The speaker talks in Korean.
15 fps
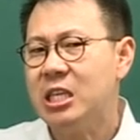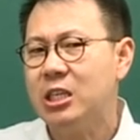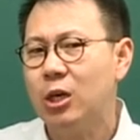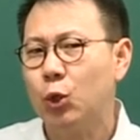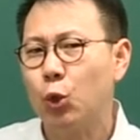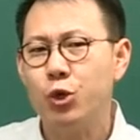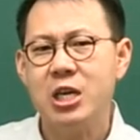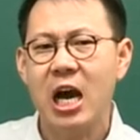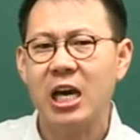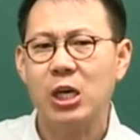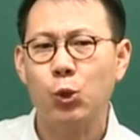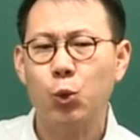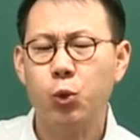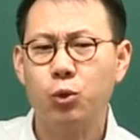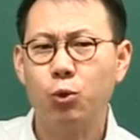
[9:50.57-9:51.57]
이 정도
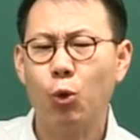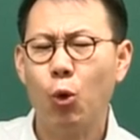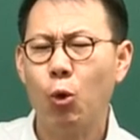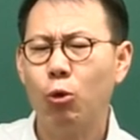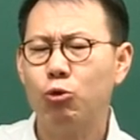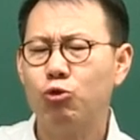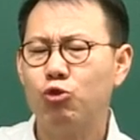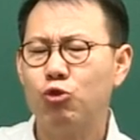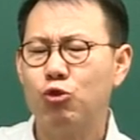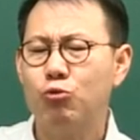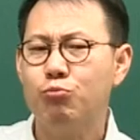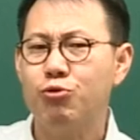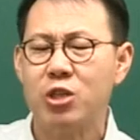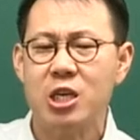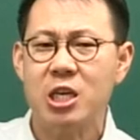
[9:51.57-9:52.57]
이야기로도
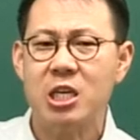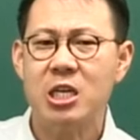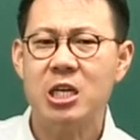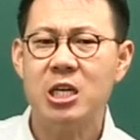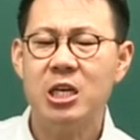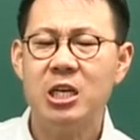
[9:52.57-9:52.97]
충분히